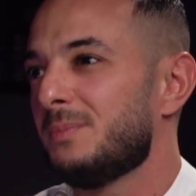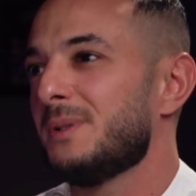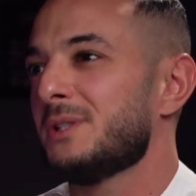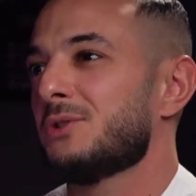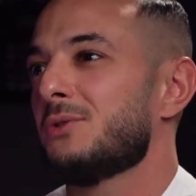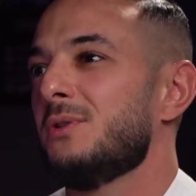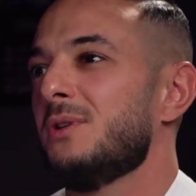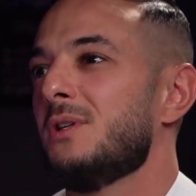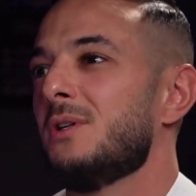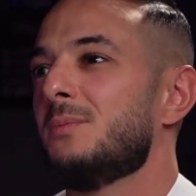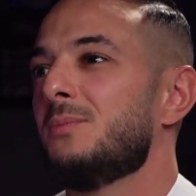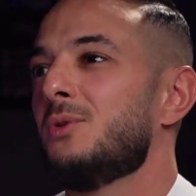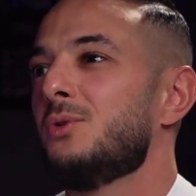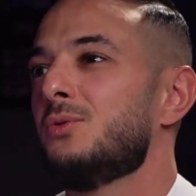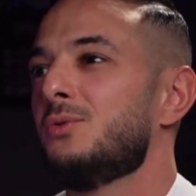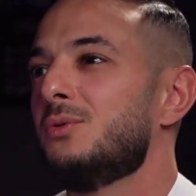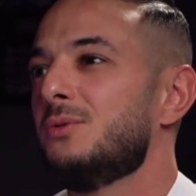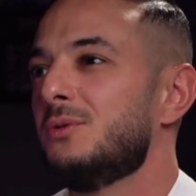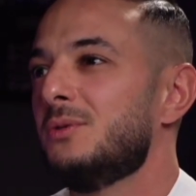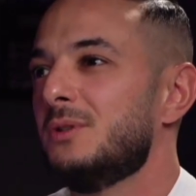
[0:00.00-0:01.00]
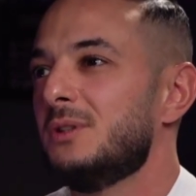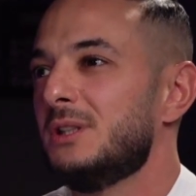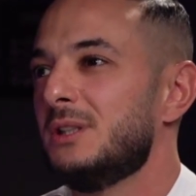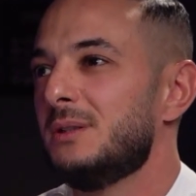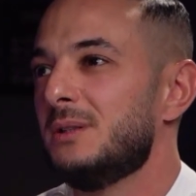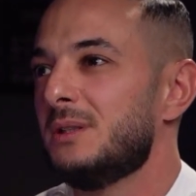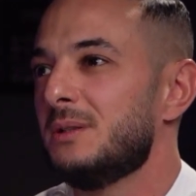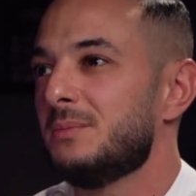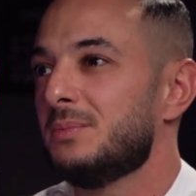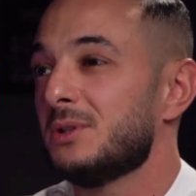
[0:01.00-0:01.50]
parce qu'il y en a beaucoup,
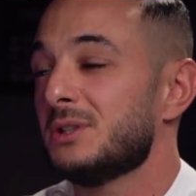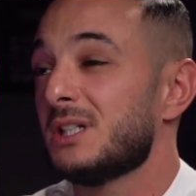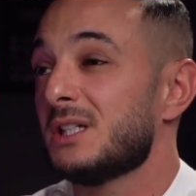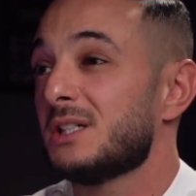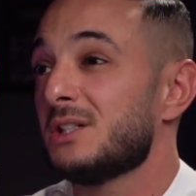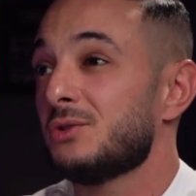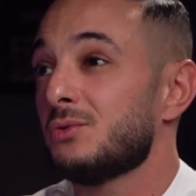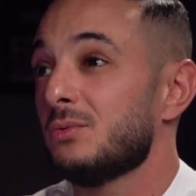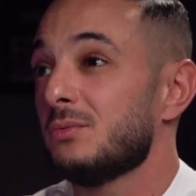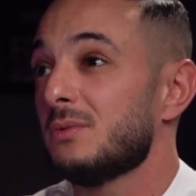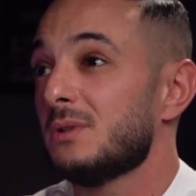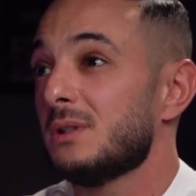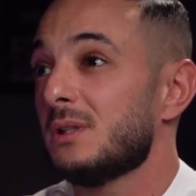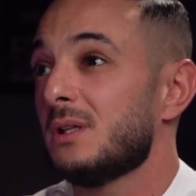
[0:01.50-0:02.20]
il posent la question,